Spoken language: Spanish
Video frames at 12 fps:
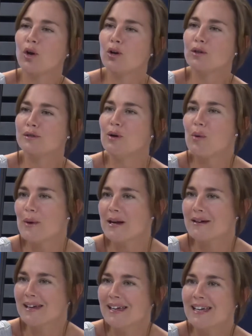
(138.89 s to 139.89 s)
que hoy los chicos
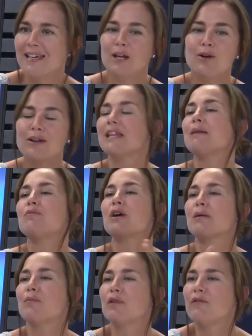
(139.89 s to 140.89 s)
ven y es lo que tenemos
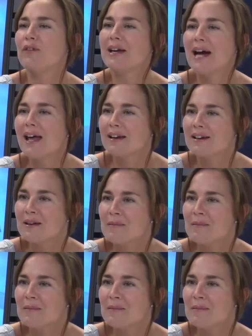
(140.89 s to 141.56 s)
que modificar.